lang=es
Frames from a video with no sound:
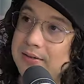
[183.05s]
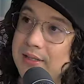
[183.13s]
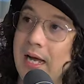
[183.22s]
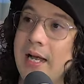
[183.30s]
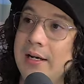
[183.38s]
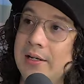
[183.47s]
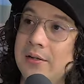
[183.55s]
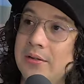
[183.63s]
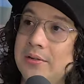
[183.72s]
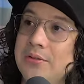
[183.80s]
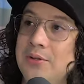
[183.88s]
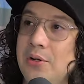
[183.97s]
O sea,
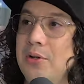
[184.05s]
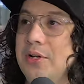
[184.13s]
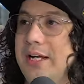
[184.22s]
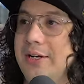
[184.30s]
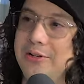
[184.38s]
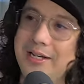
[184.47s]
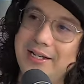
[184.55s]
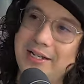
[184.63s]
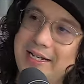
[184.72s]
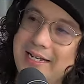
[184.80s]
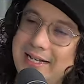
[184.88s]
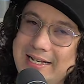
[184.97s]
todo que, no, que,
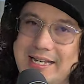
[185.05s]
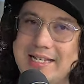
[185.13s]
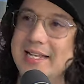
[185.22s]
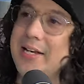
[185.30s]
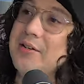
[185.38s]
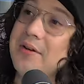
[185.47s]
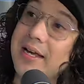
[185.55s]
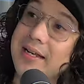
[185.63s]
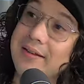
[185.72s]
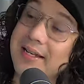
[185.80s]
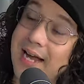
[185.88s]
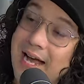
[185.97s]
quizás ni ibas a
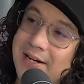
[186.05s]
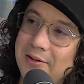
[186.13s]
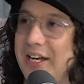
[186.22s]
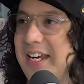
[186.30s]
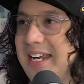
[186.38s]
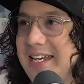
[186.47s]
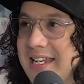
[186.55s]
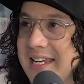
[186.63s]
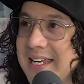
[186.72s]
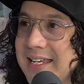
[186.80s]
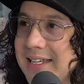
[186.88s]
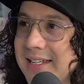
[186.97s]
llegar, no querías
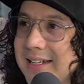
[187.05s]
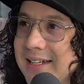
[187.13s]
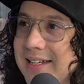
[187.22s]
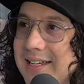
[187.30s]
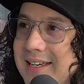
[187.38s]
ni ir,